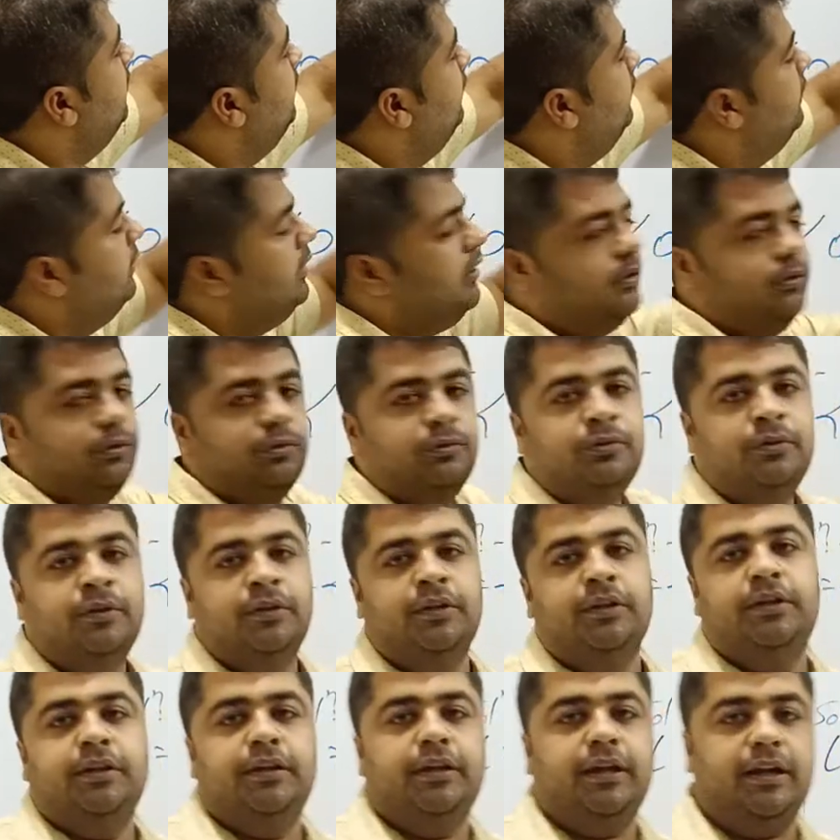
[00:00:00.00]
ज़ीरो
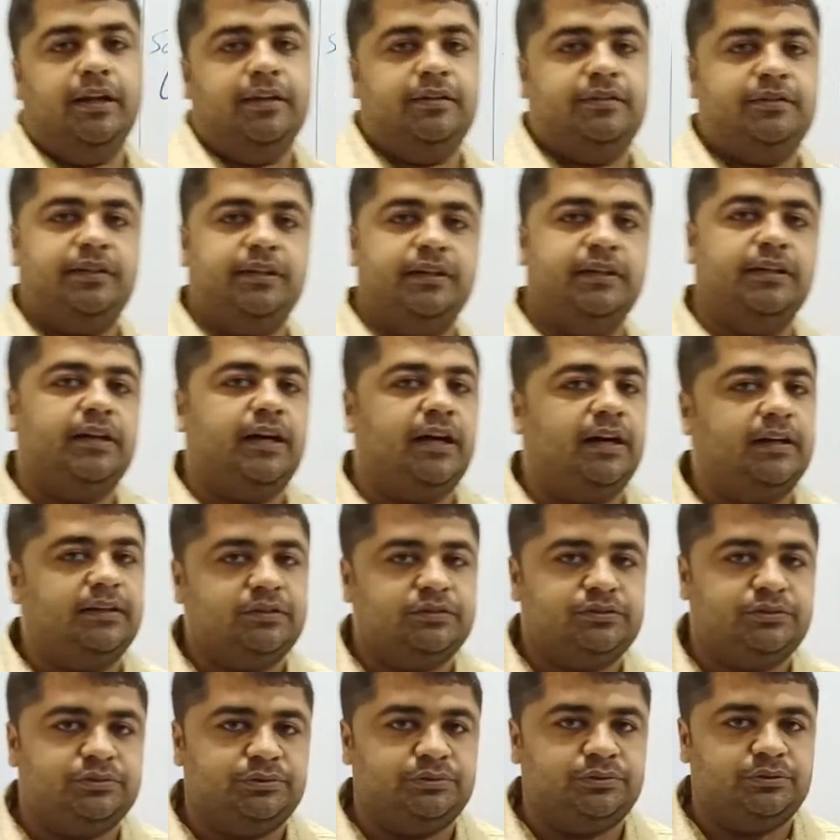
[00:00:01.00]
यानी स्ट्रिंग कहाँ से
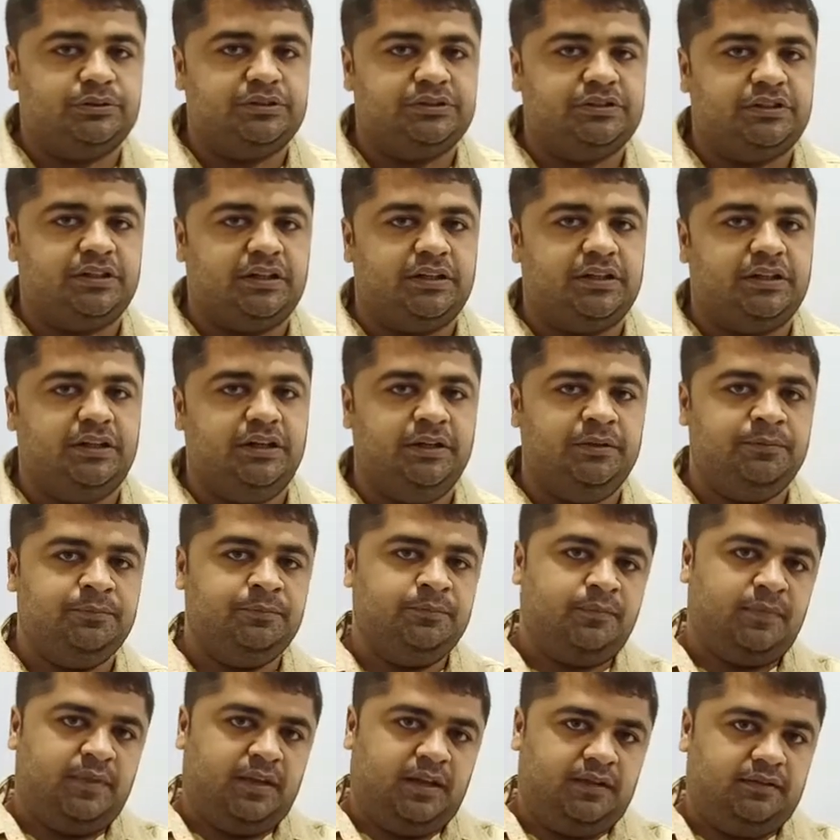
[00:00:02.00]
शुरू होनी चाहिए
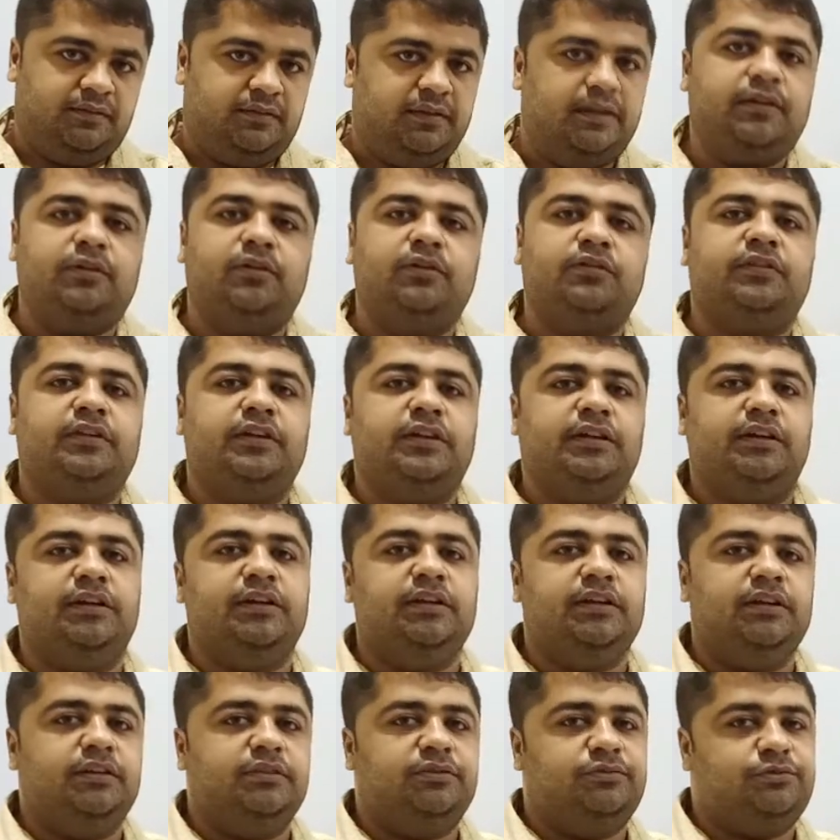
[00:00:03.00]
ज़ीरो से ही
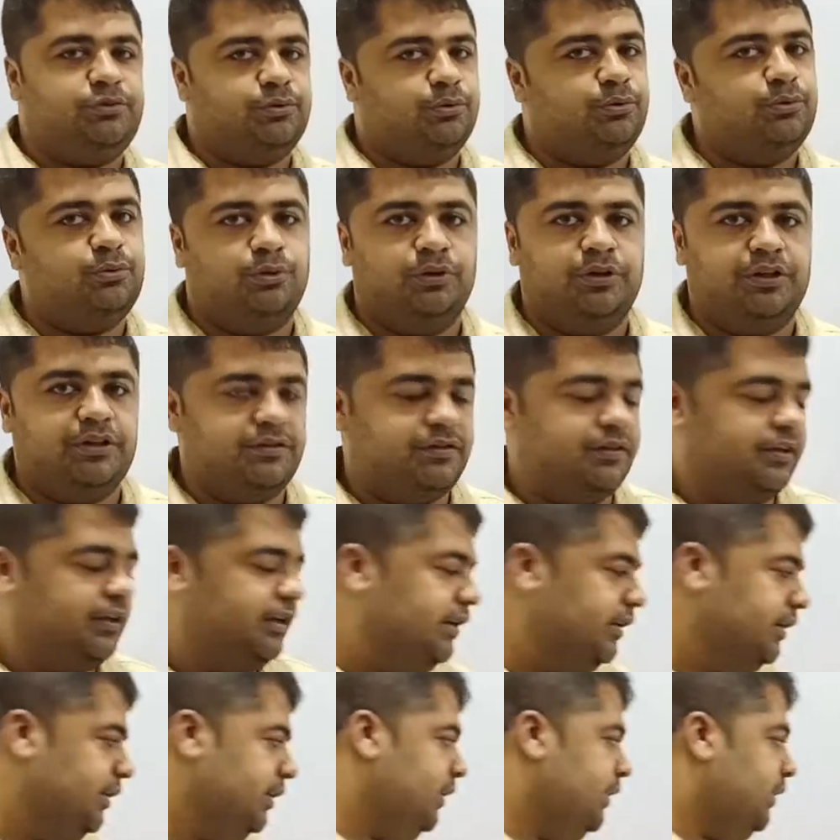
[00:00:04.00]
शुरू होनी
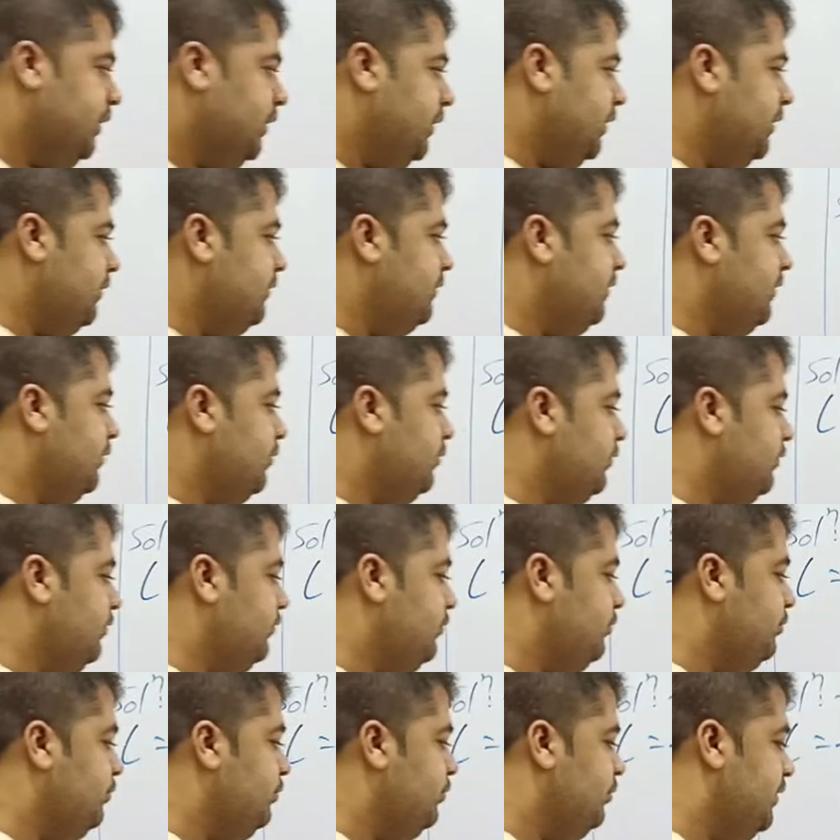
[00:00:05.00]
चाहिए अरे ज़ीरो से
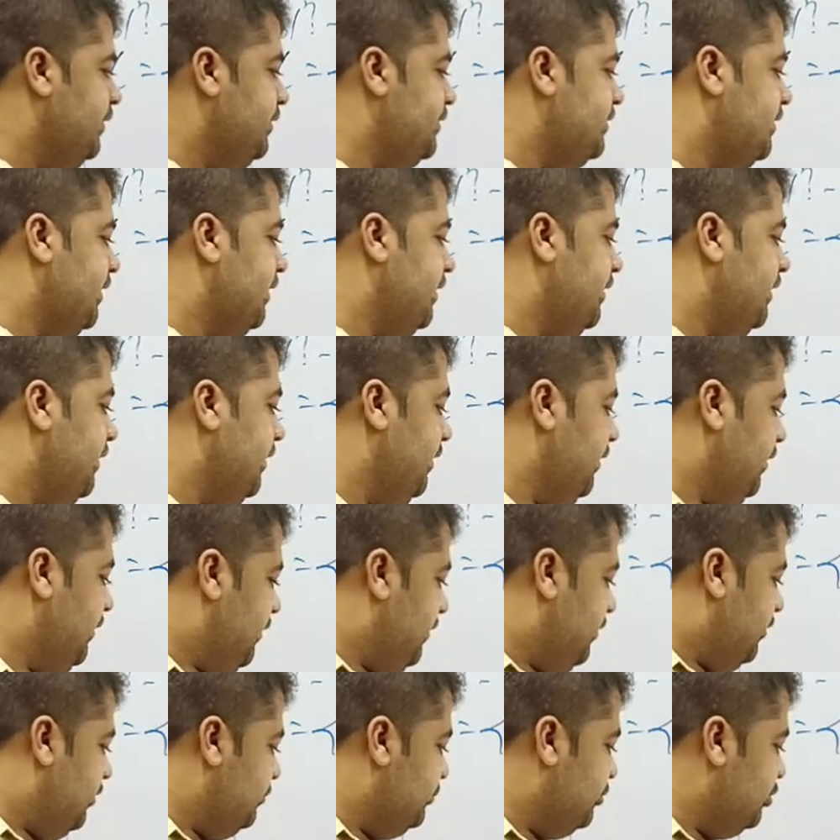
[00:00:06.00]
शुरू होनी चाहिए
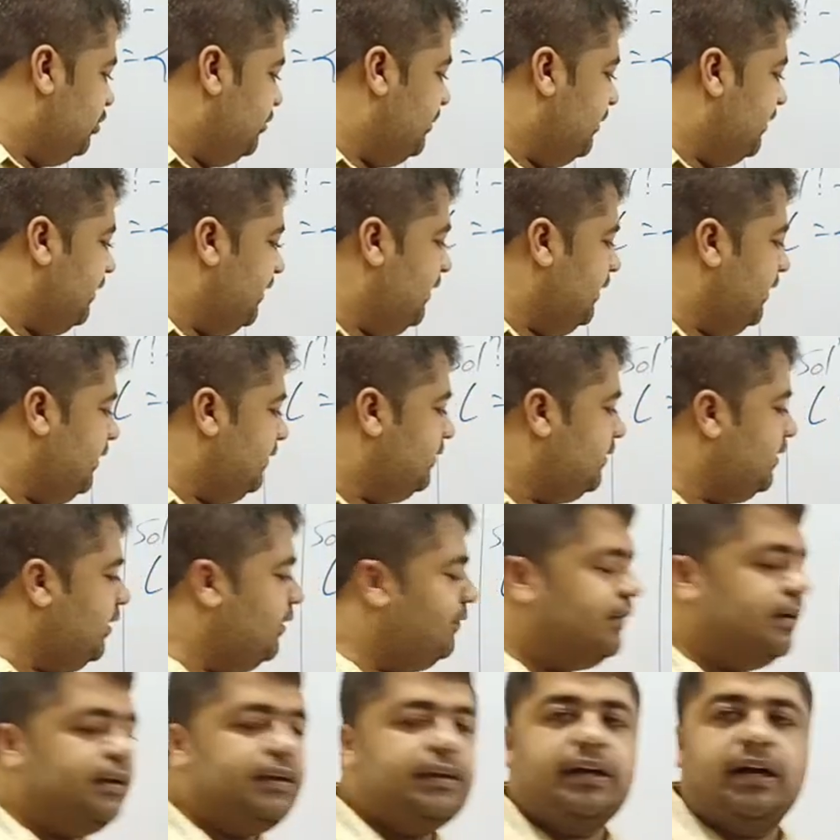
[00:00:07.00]
तो मुझे बताइए इसका
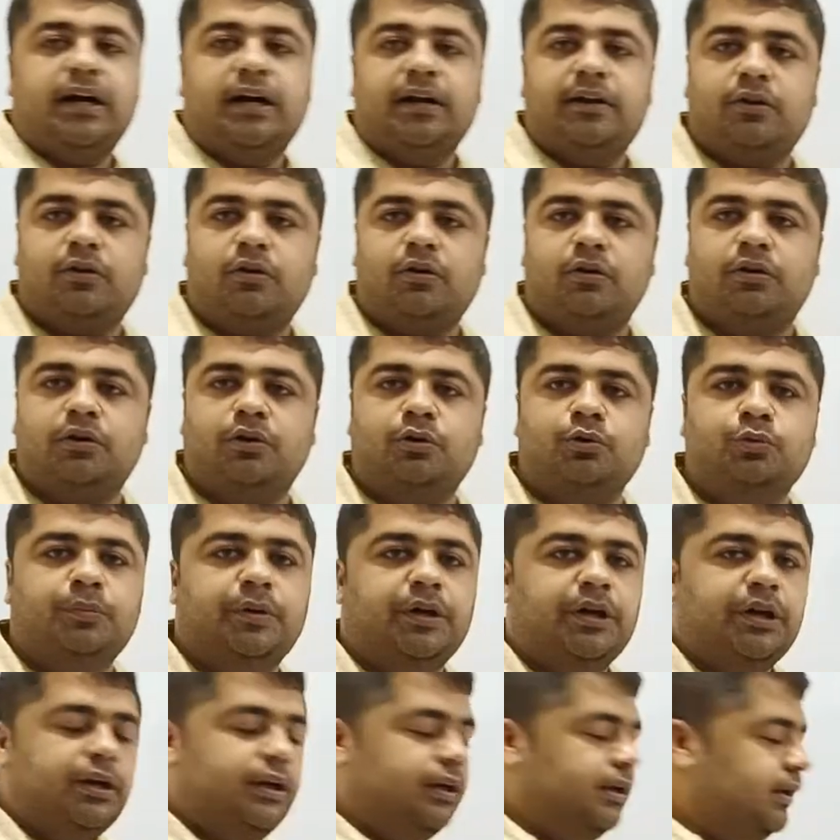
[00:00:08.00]
वन कहाँ ड्रॉ करूँ
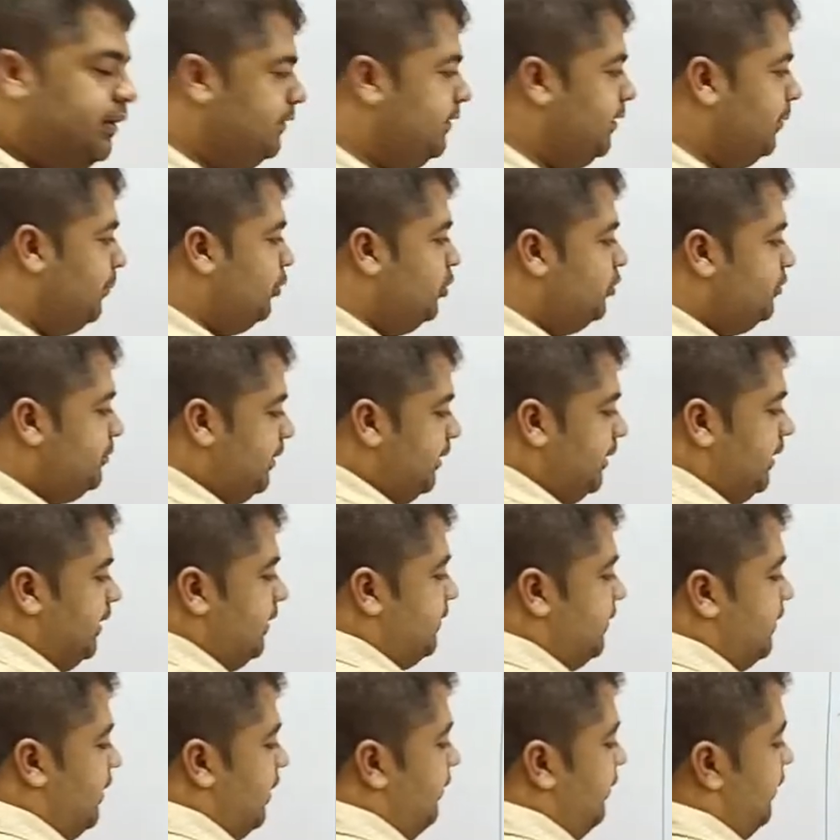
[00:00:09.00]
मैं सपोज़ मैंने
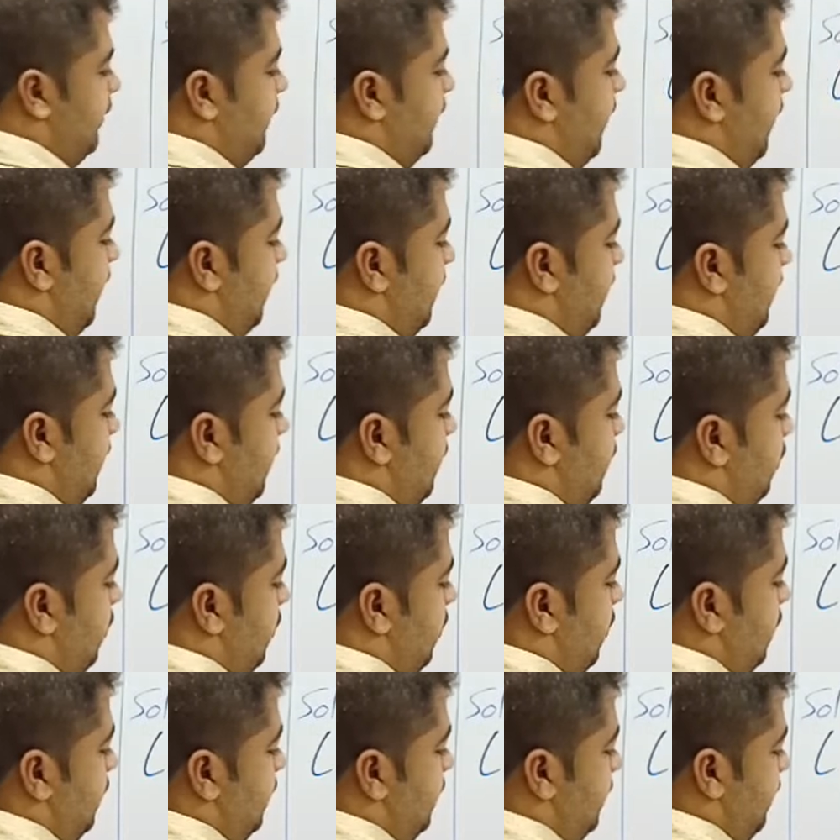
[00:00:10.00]
इसका वन कहाँ किया ड्रॉ
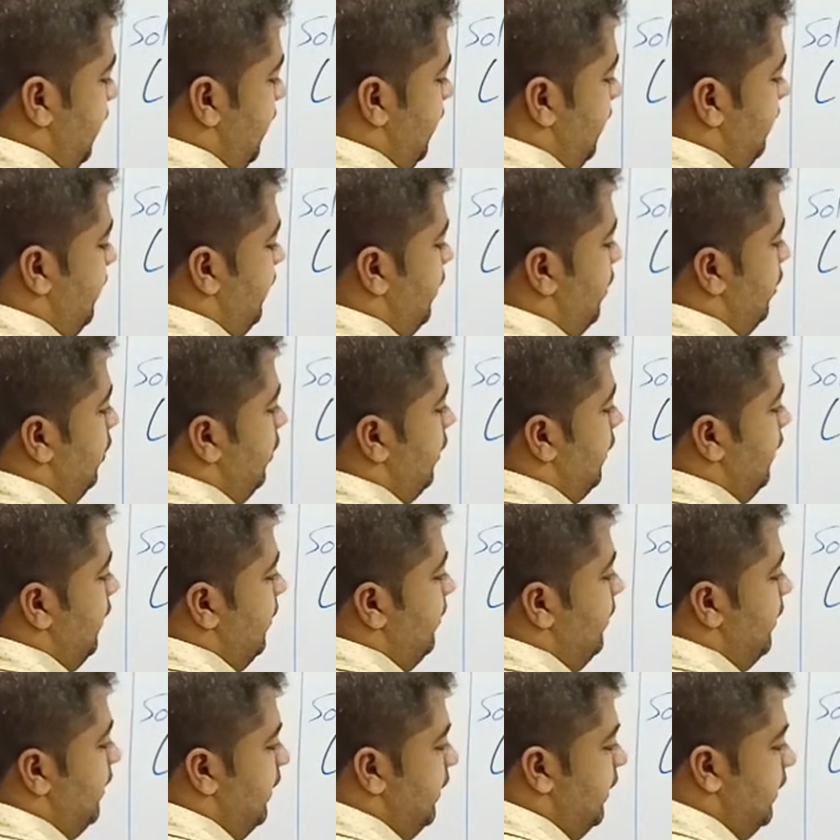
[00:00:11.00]
यहीं पे ड्रॉ किया
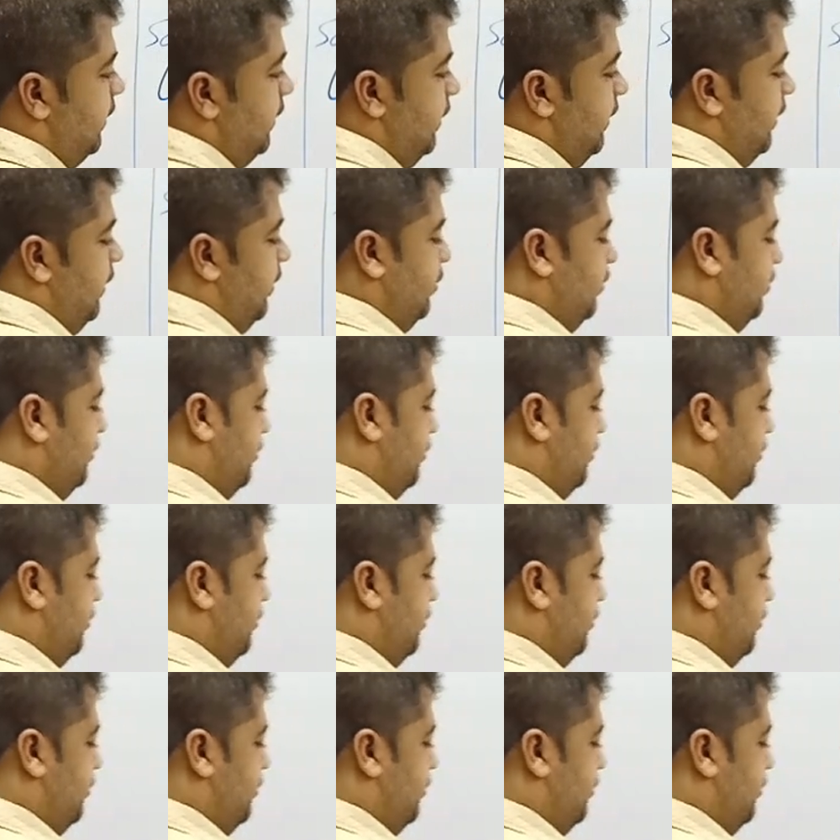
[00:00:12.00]
मैंने तो